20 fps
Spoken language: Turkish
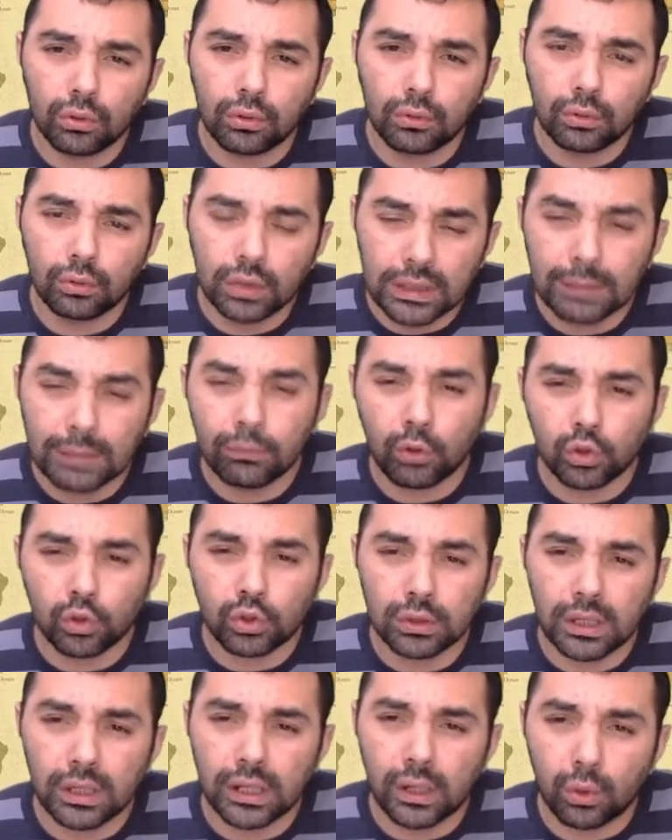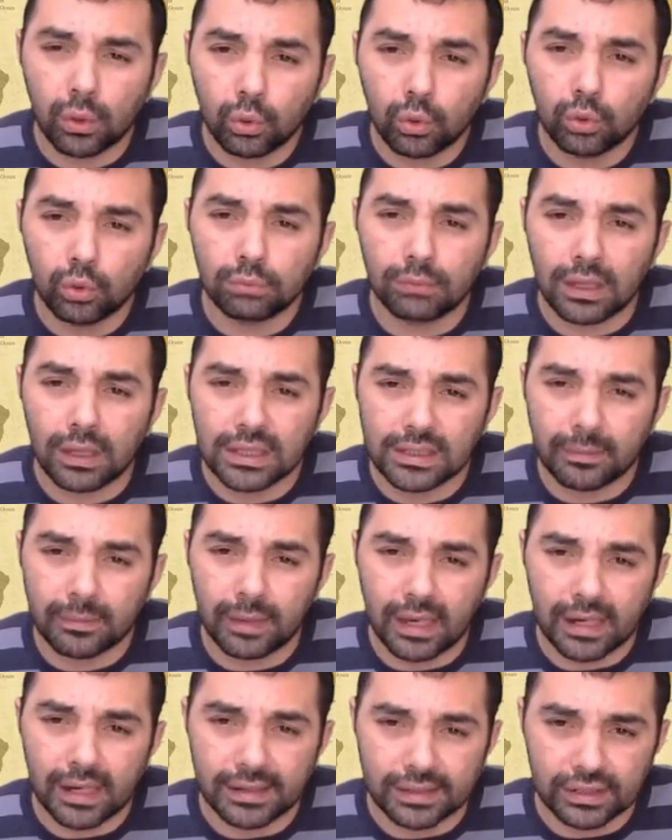iklim koşullarına uygun
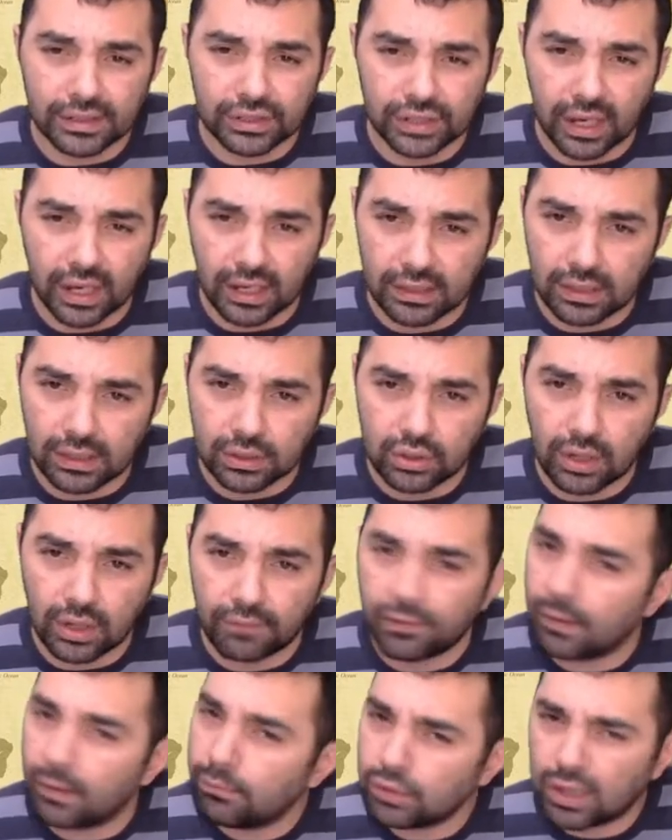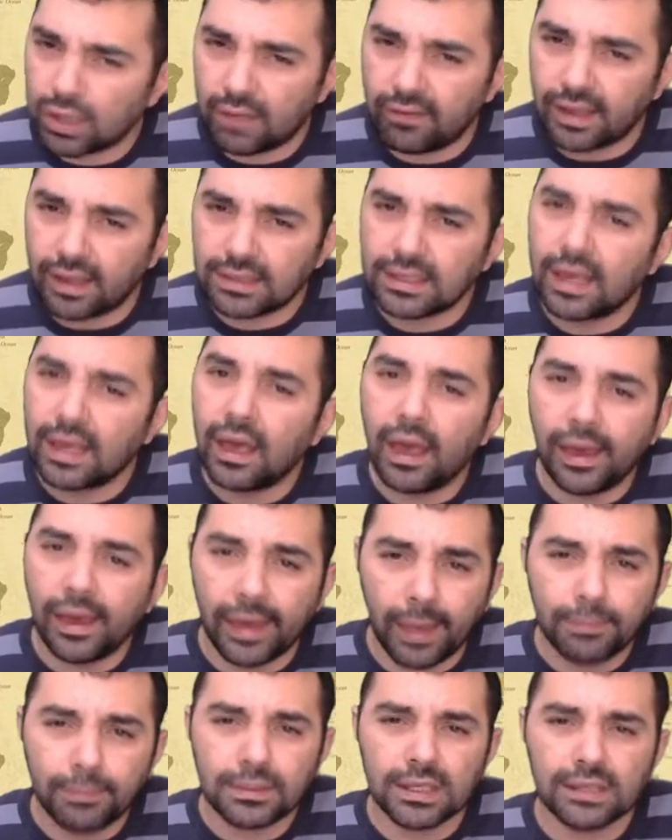malzemeleridir şeklinde cevap vermiş. Evet
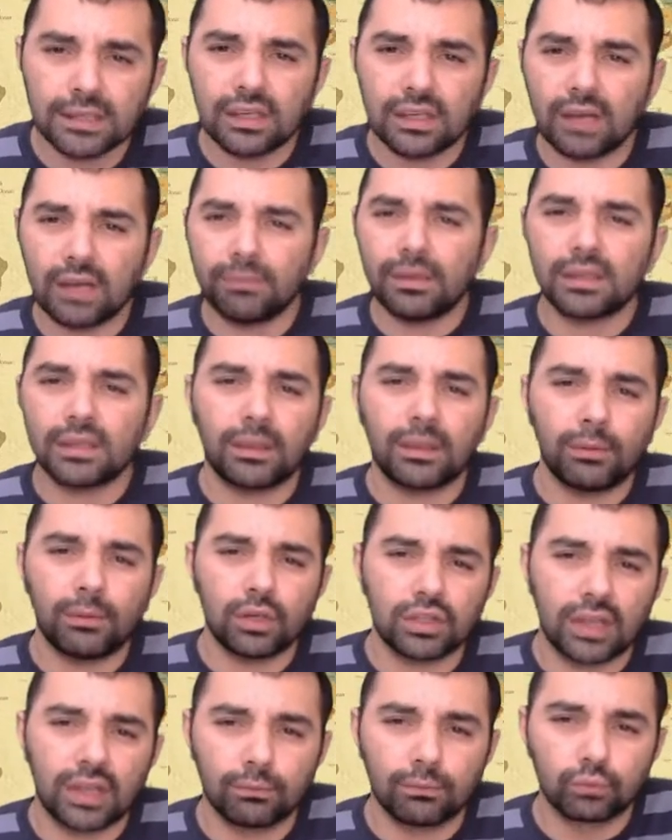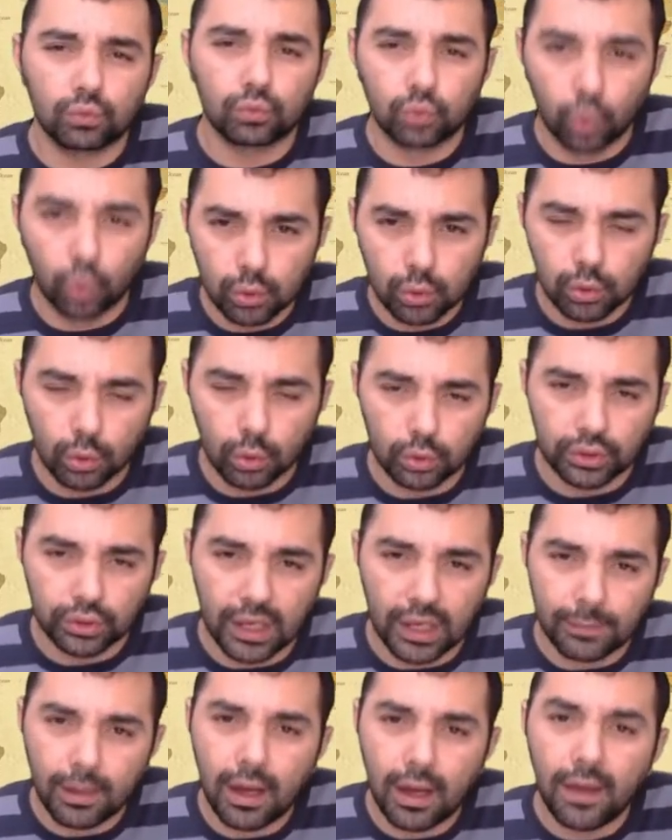hepsinin cevaplar tabii ki tam dolu dolu
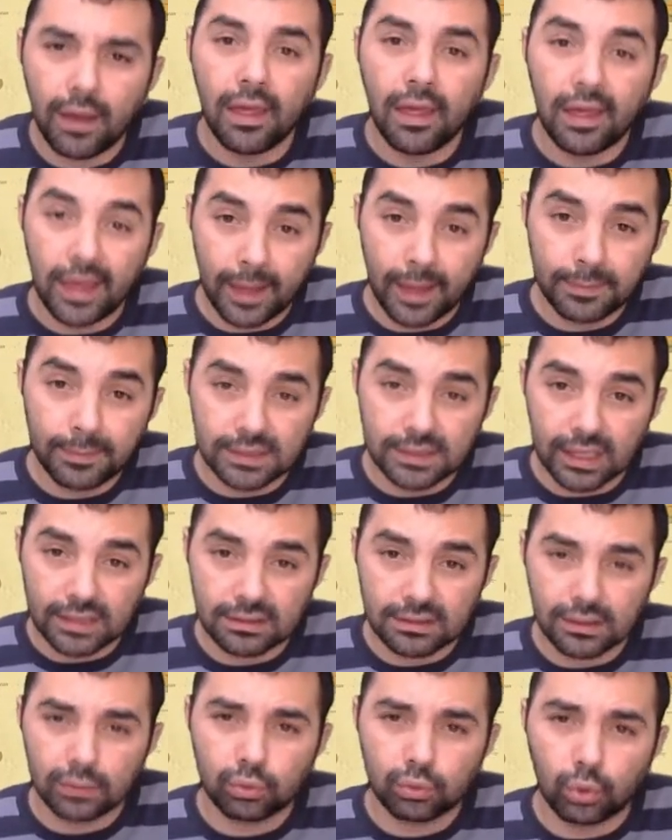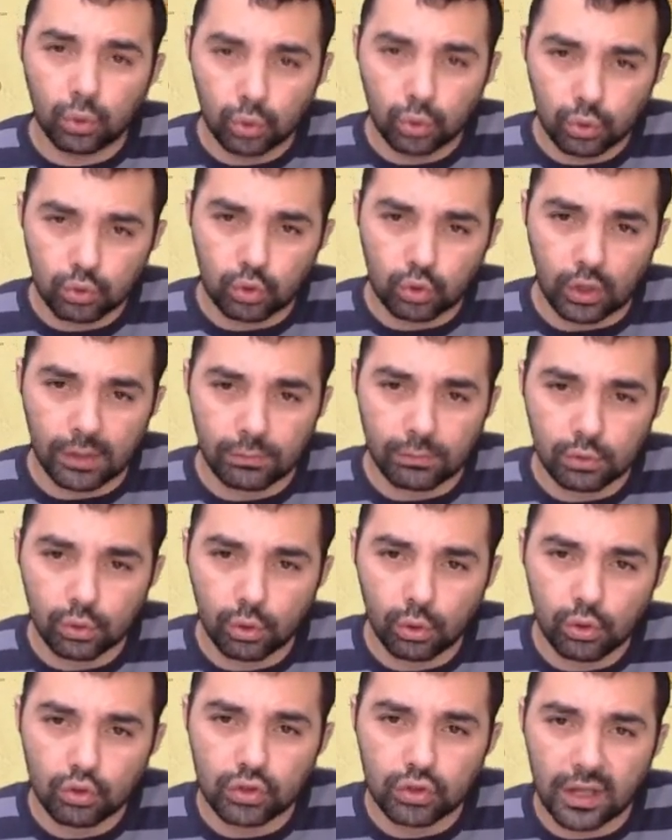değil ama hepsi de aslında doğruyu söylemiş.
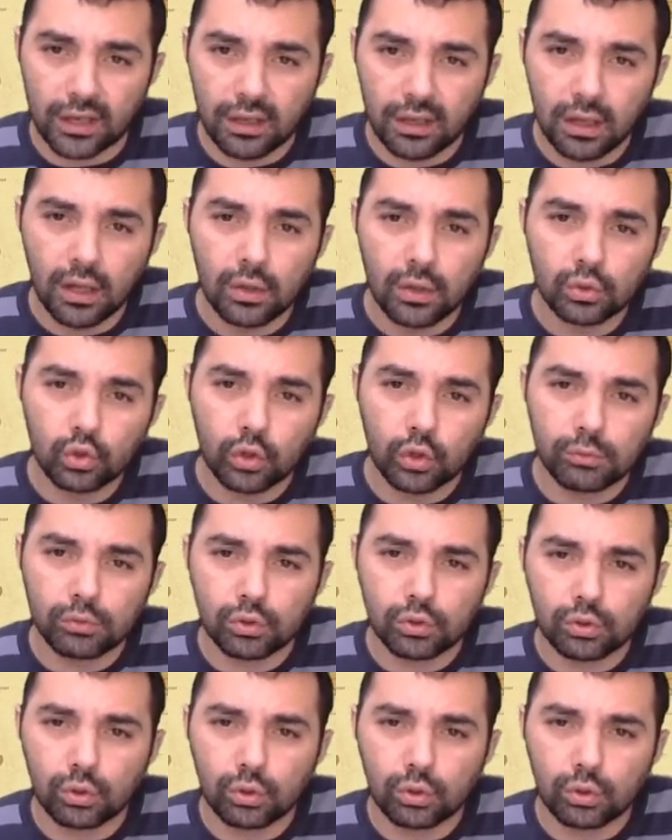O yüzden sorumuzun